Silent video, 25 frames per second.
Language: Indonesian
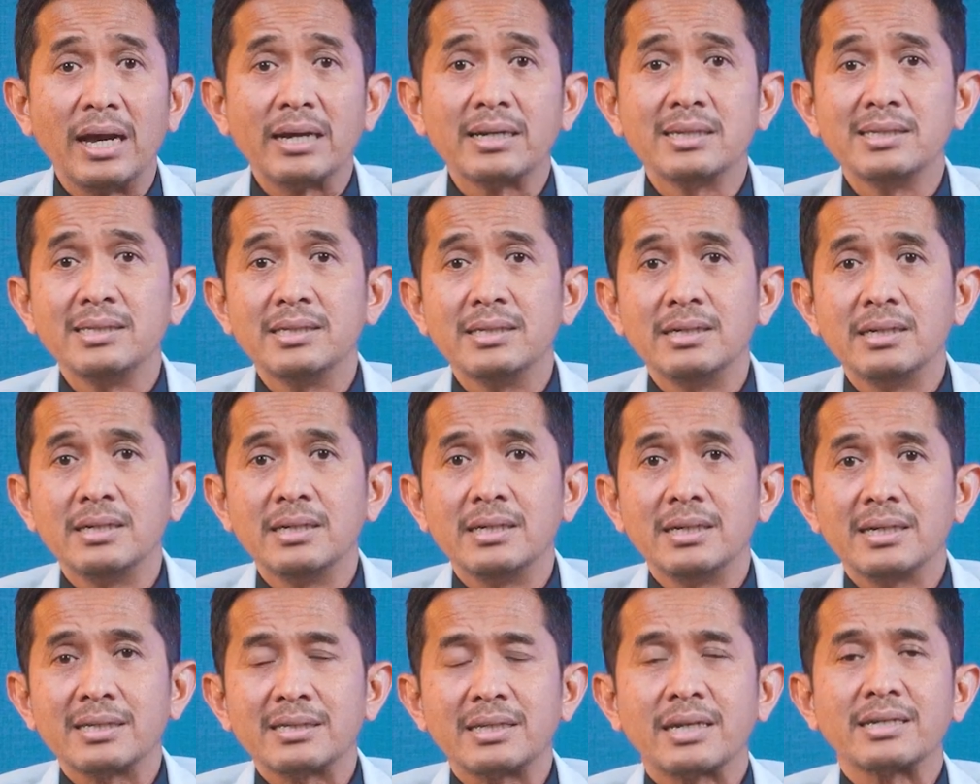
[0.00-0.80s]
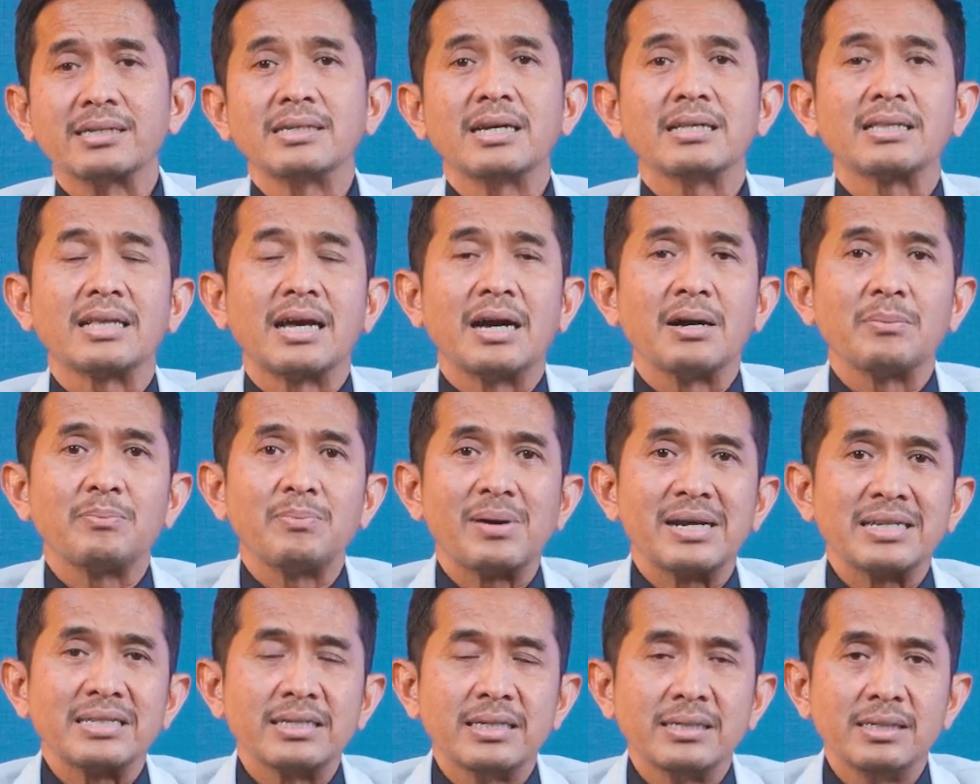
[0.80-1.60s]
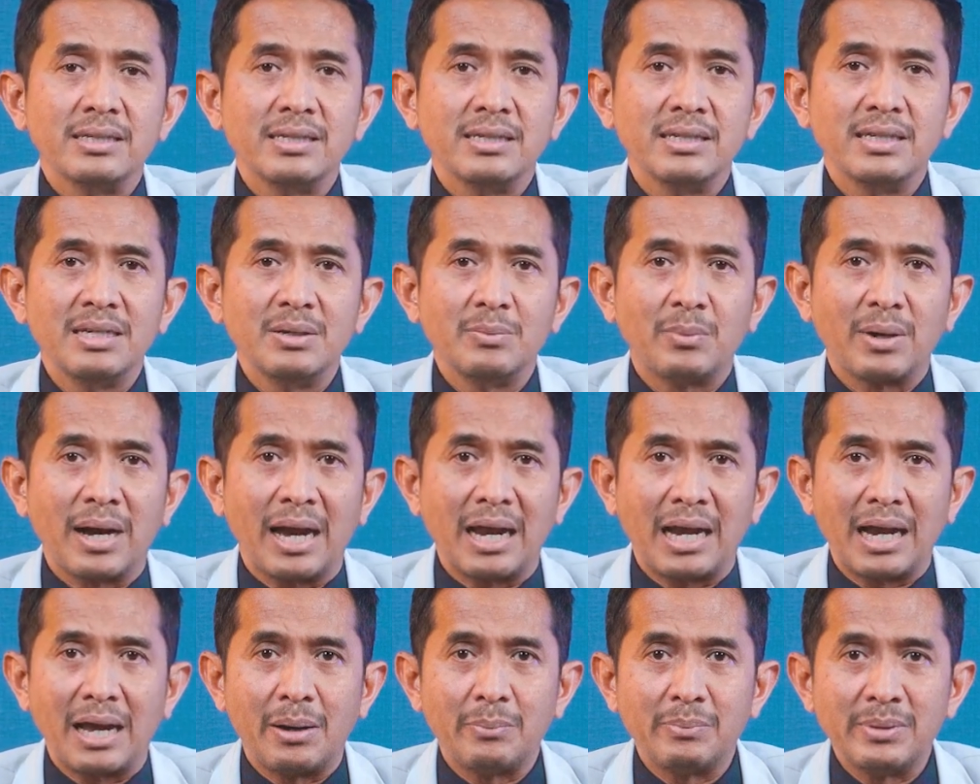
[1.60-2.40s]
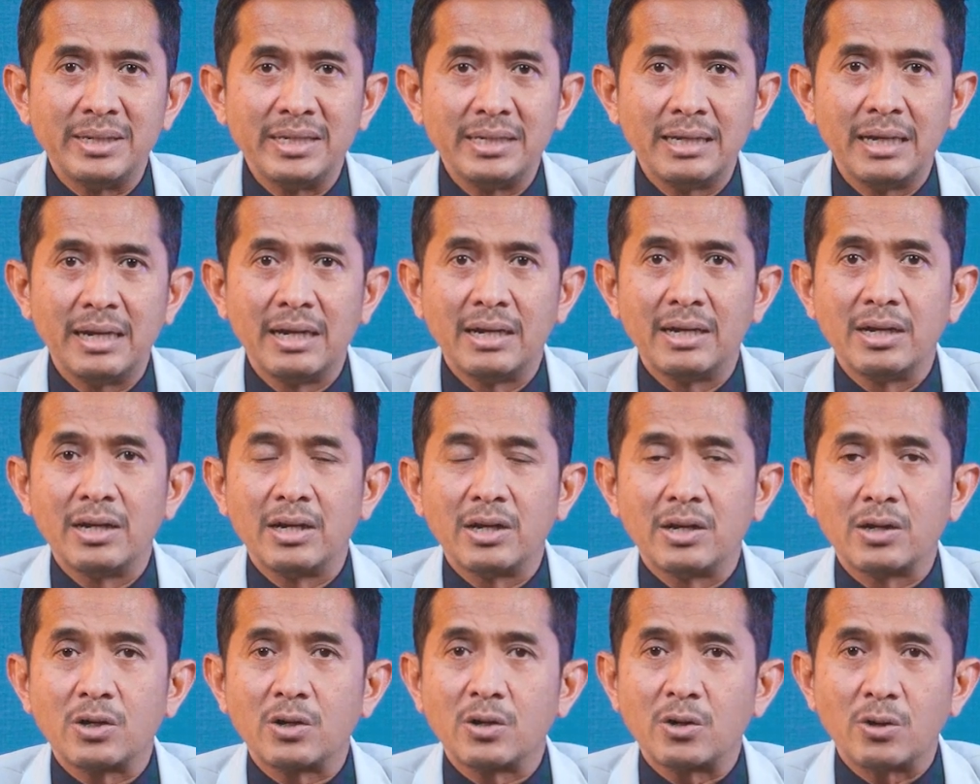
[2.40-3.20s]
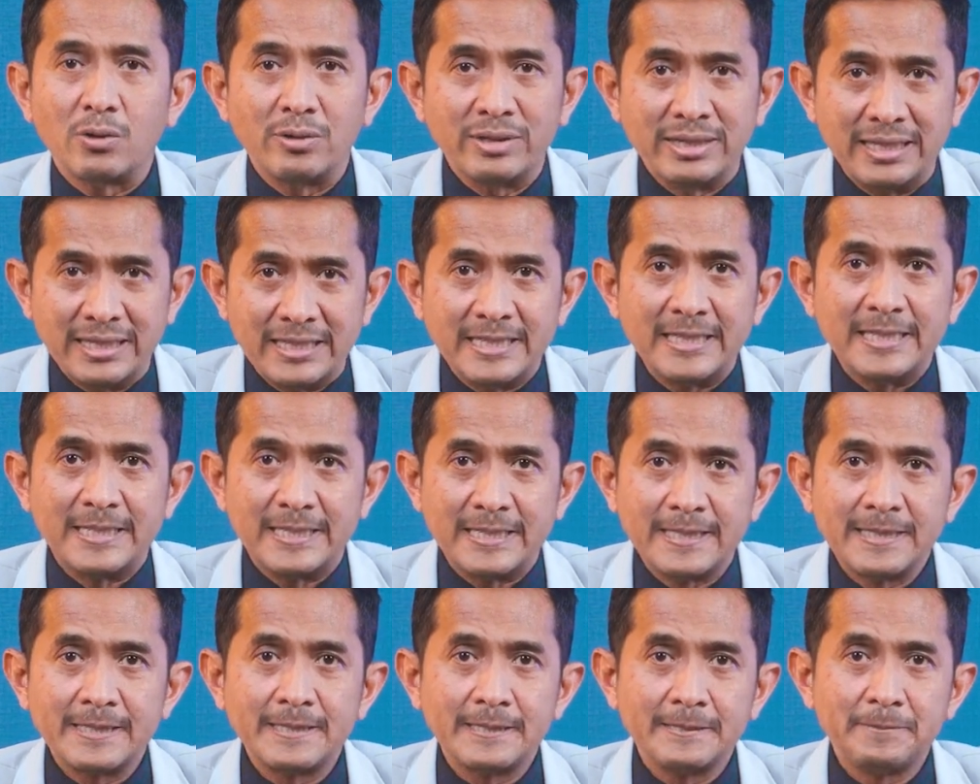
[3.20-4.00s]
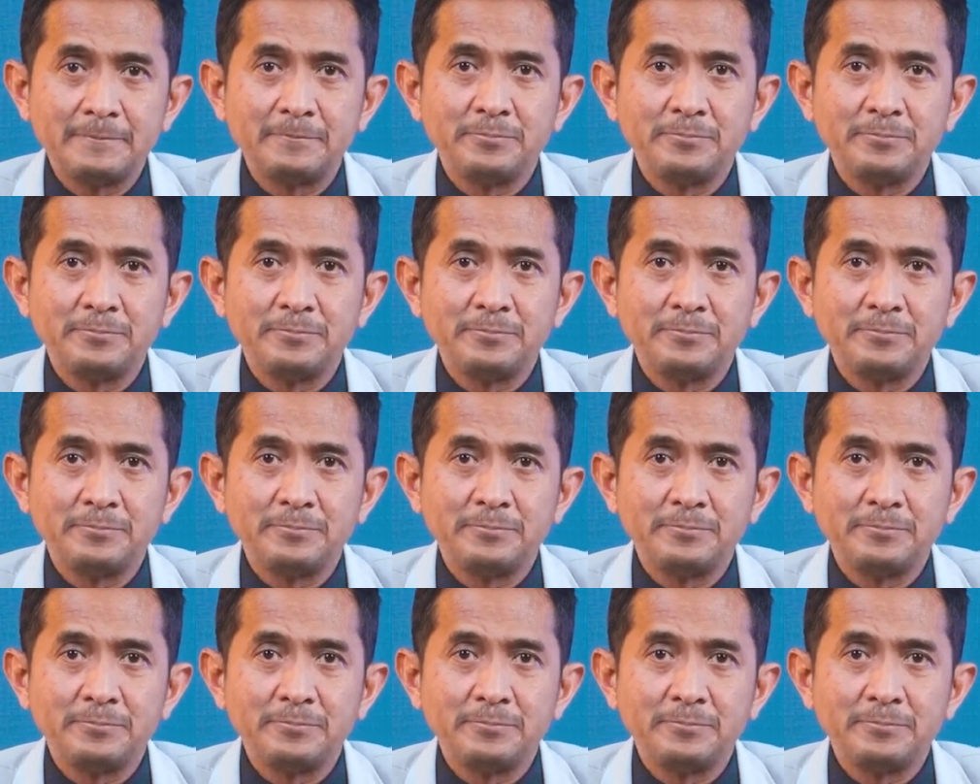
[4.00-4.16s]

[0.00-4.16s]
lagi ternyata pasien ini mengalami Crohn disease